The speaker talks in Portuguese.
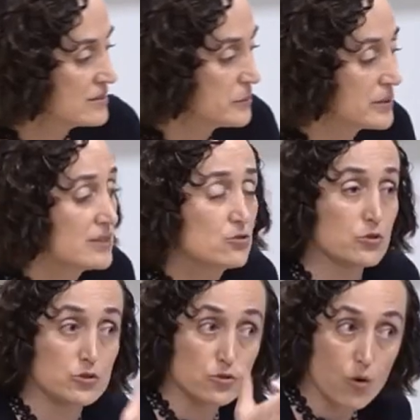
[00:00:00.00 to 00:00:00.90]

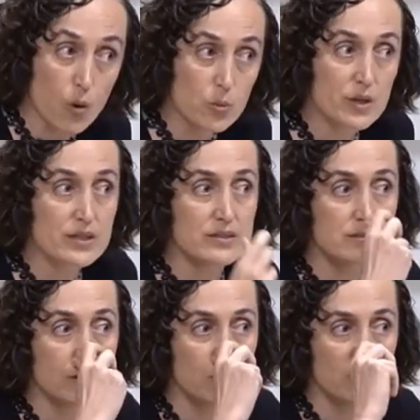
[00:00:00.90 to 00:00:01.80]
interpretações, como na
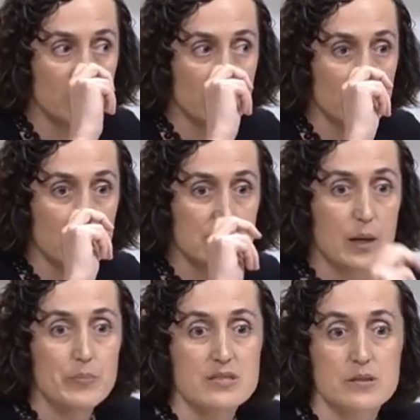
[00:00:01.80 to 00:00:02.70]
questão
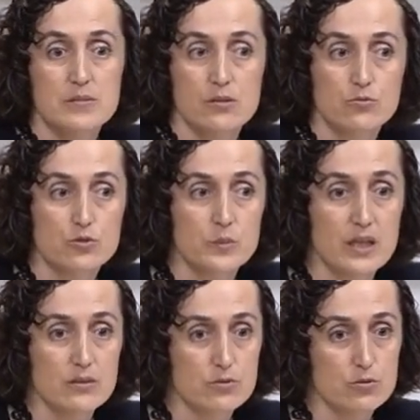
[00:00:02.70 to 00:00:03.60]
da percepção dos
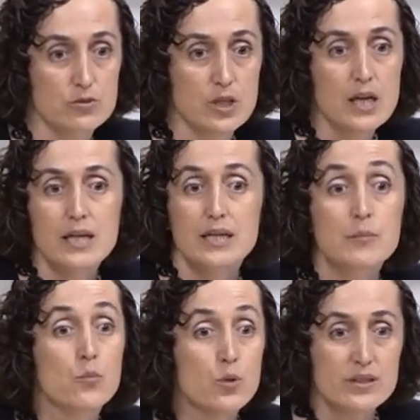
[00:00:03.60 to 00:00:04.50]
brancos.
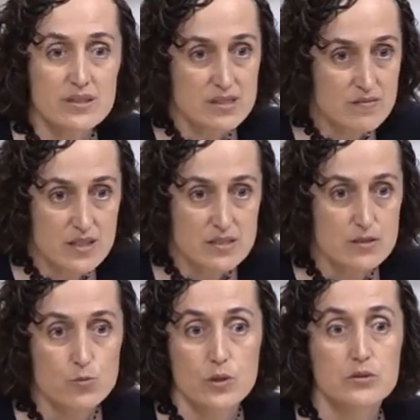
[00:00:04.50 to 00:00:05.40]
E muitas
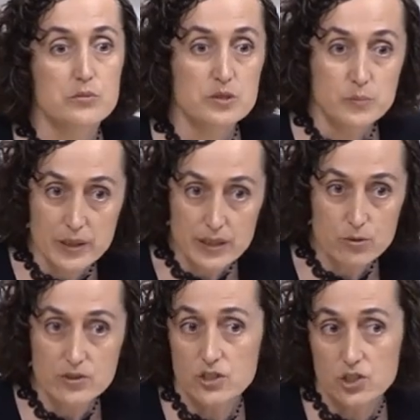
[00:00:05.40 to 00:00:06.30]
vezes, quando eu
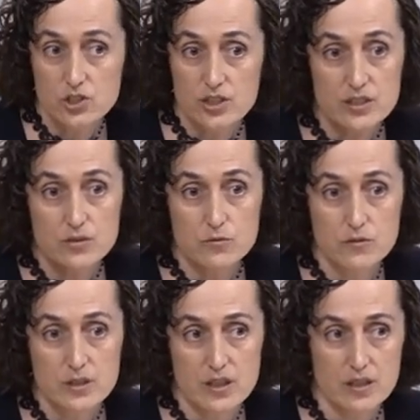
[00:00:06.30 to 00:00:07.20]
explico, tem gente que ainda
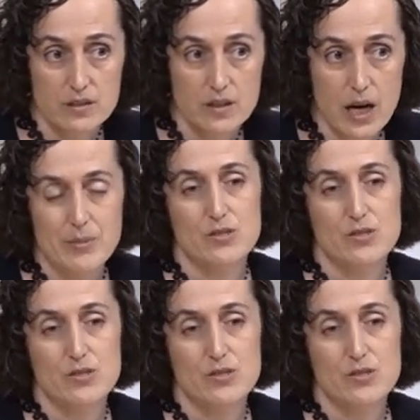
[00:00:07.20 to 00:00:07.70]
duvida. Ah,